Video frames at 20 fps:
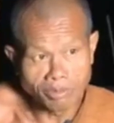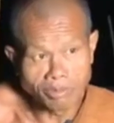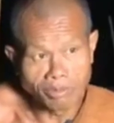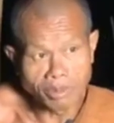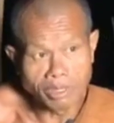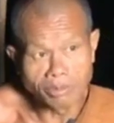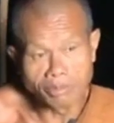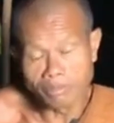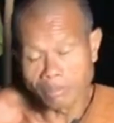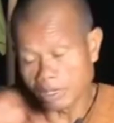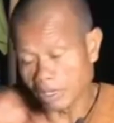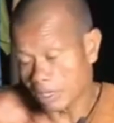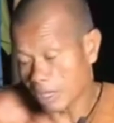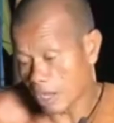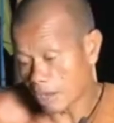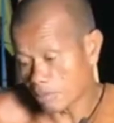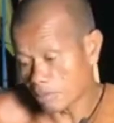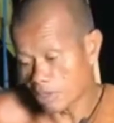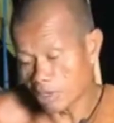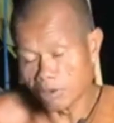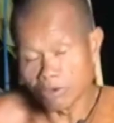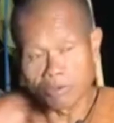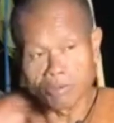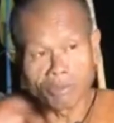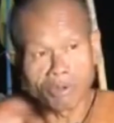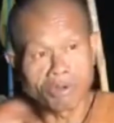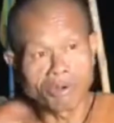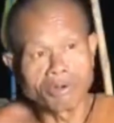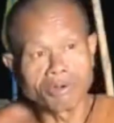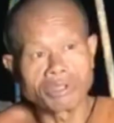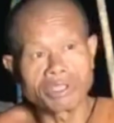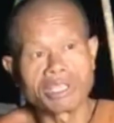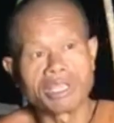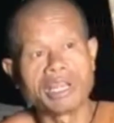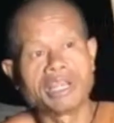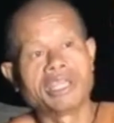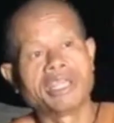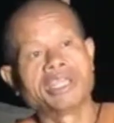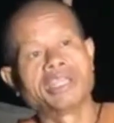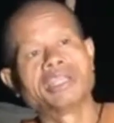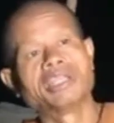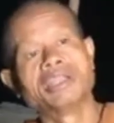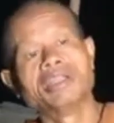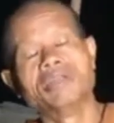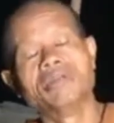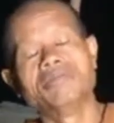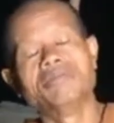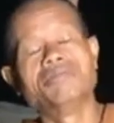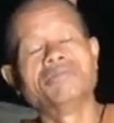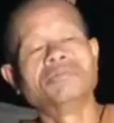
เพลิดเพลินไปตามอารมณ์ของกิเลส